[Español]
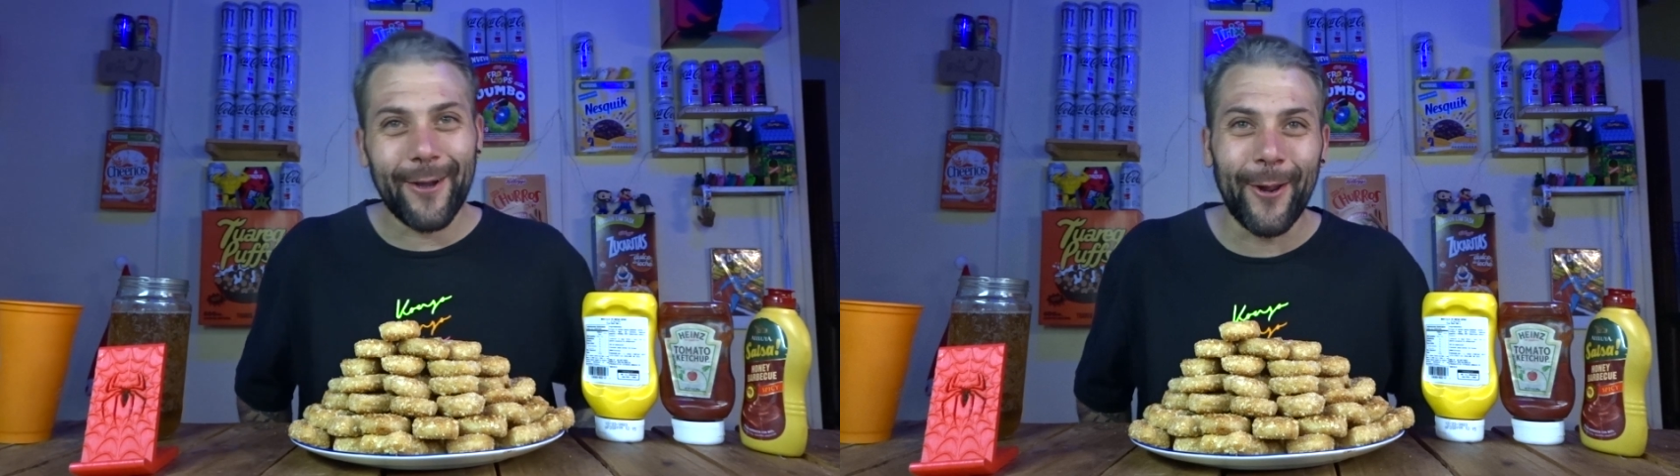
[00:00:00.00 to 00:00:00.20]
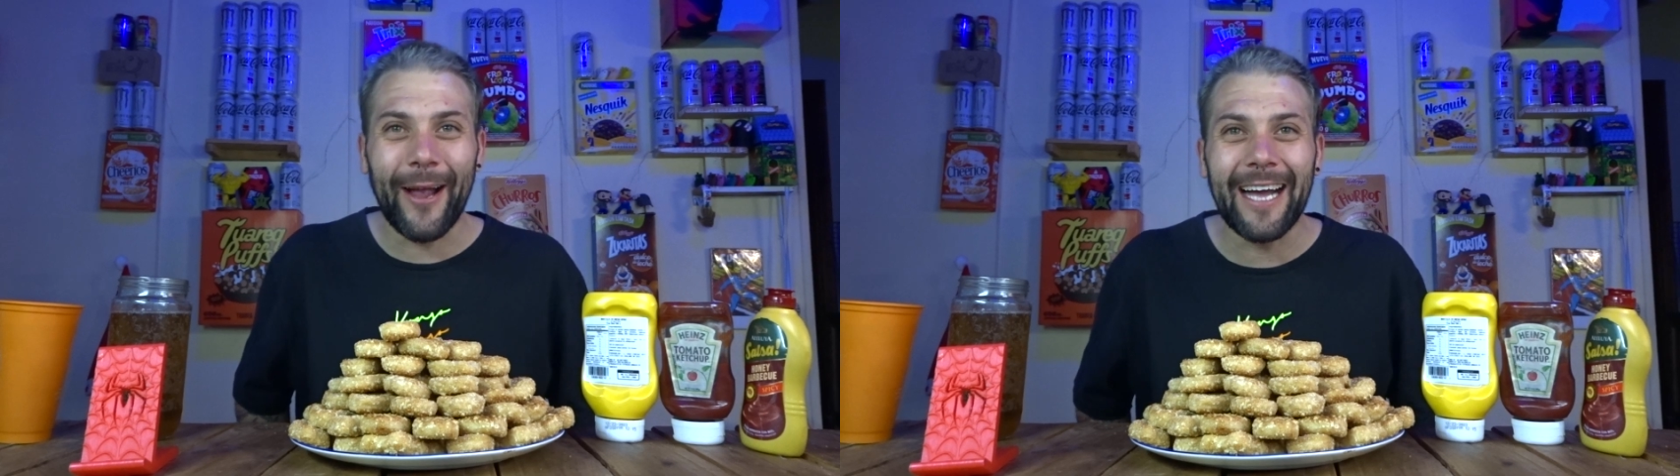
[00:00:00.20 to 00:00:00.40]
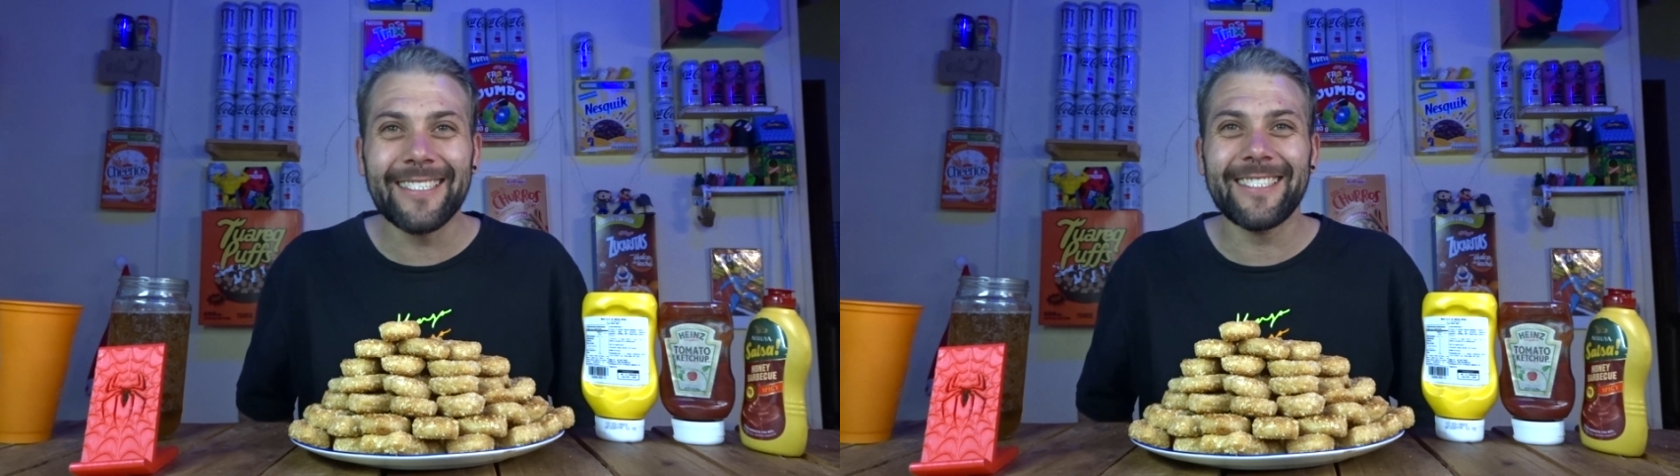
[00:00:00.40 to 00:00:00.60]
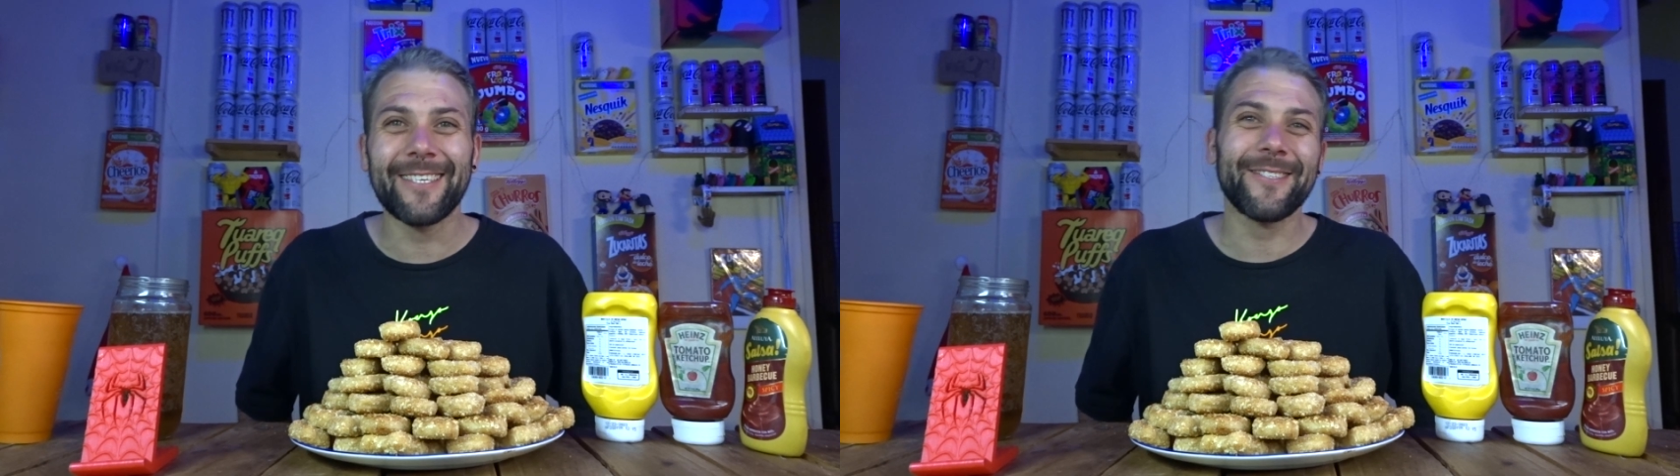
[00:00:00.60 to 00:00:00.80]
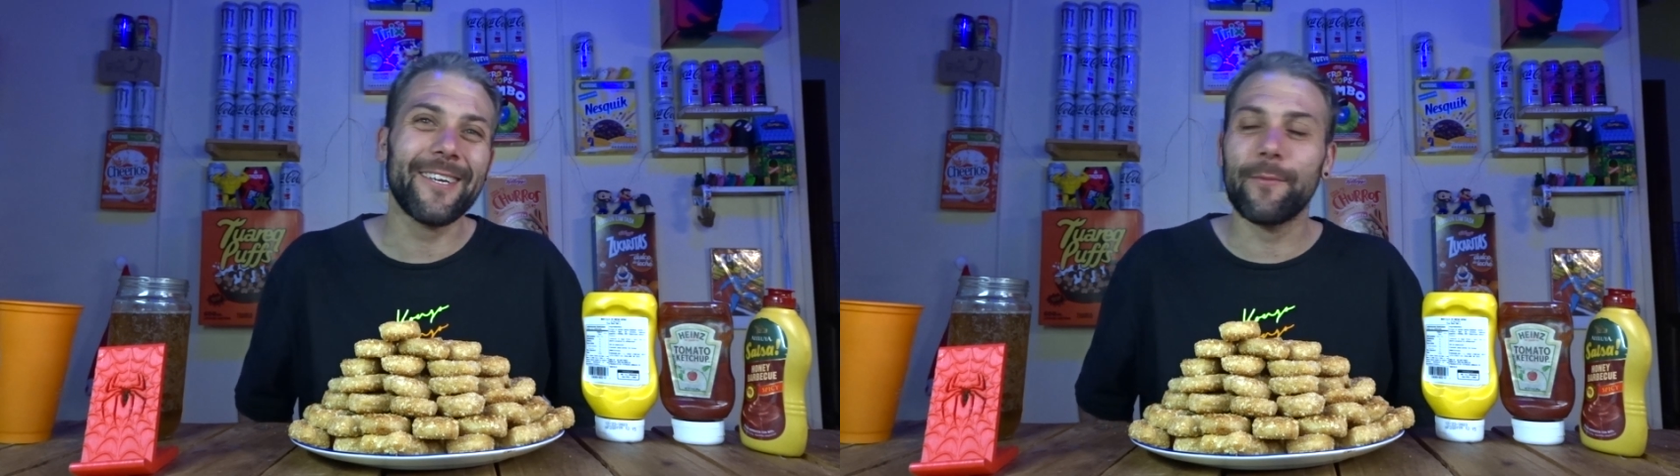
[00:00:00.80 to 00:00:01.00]
crocancia,
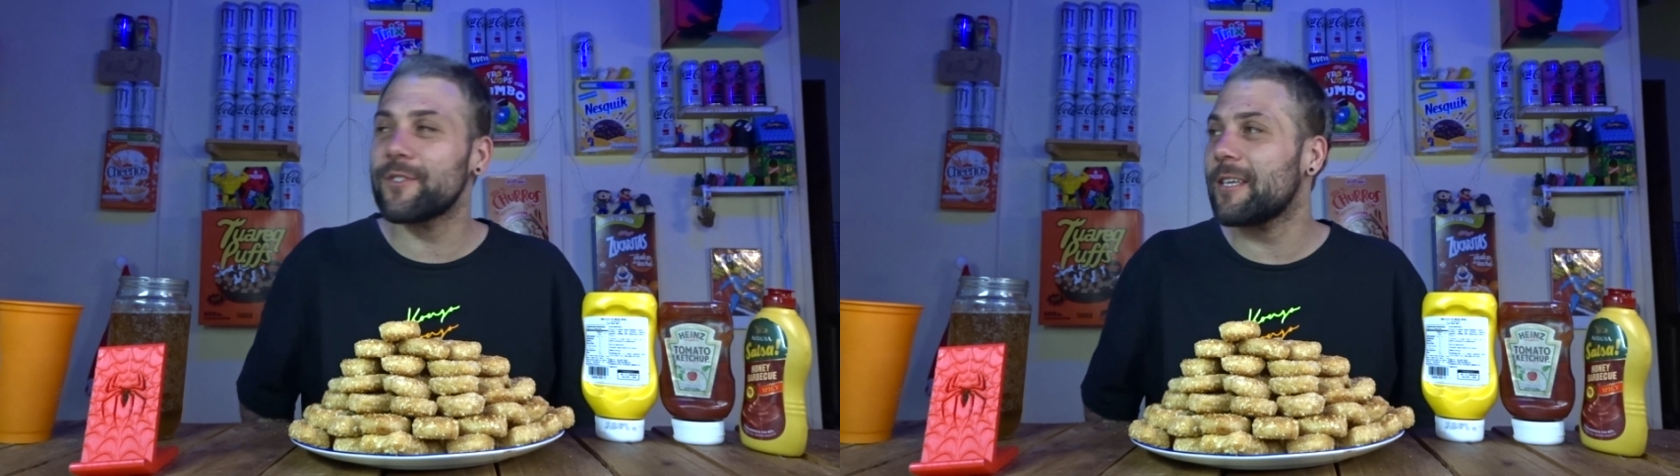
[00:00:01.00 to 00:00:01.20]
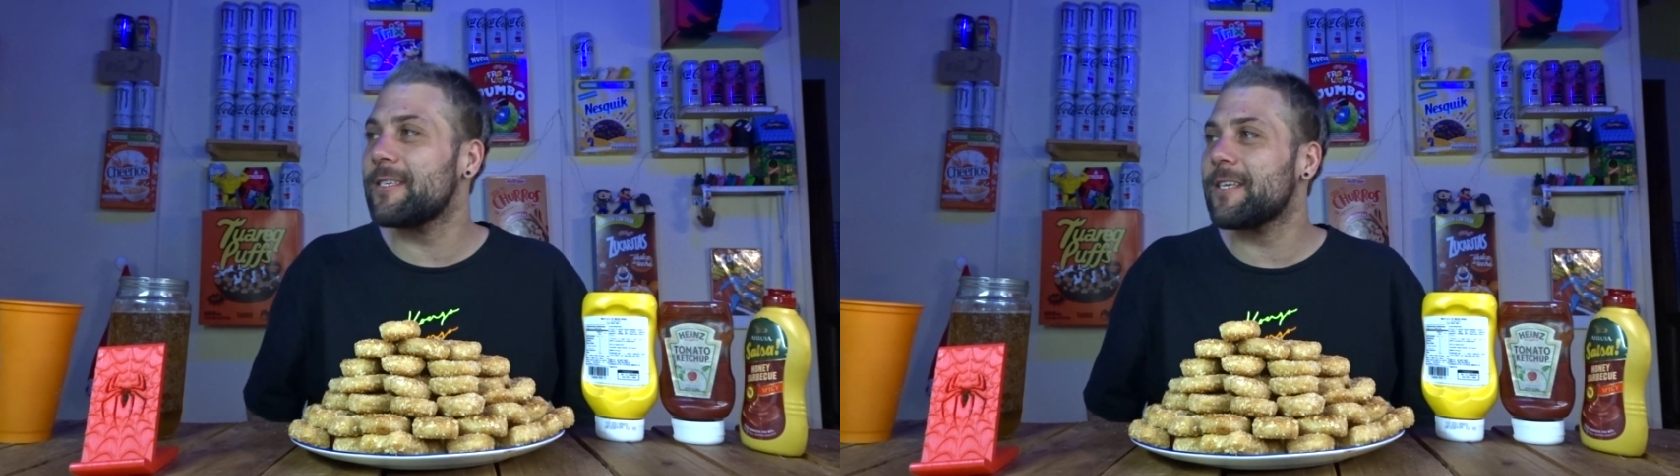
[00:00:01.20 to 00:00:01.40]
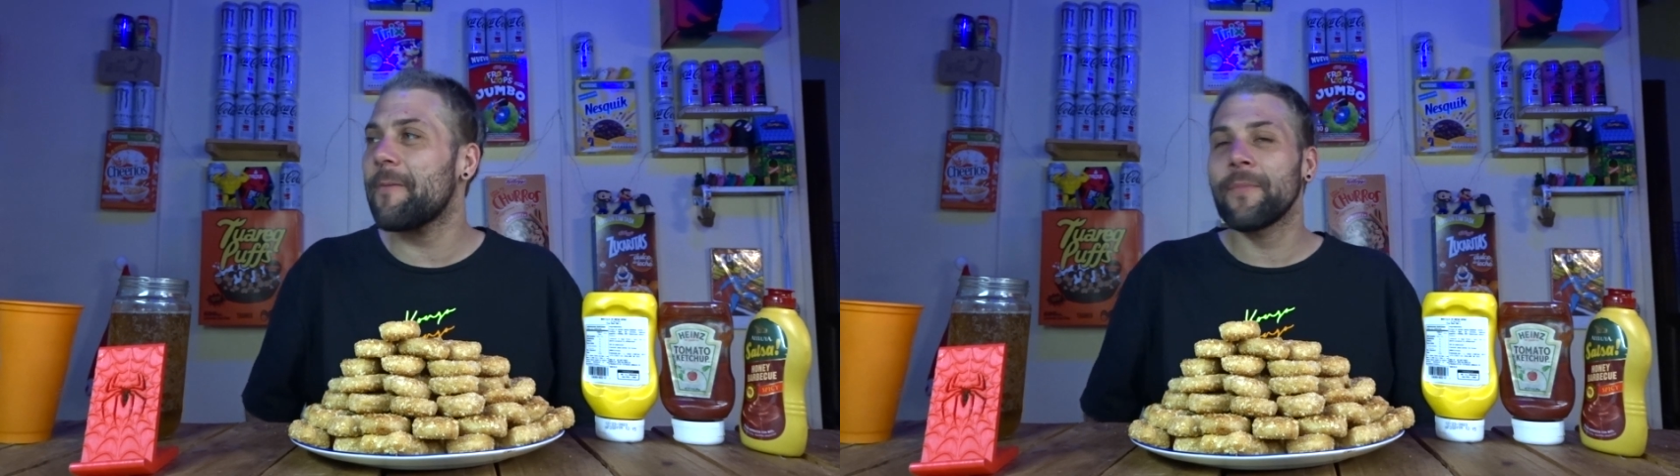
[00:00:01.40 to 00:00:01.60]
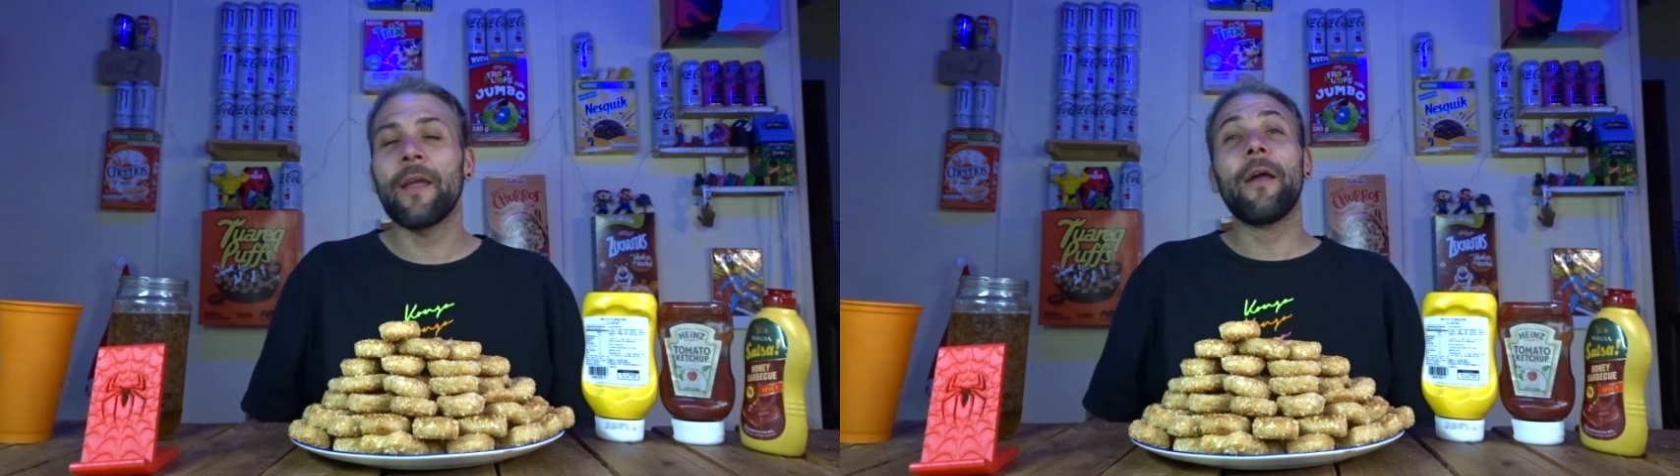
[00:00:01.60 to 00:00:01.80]
no sé cómo se dice.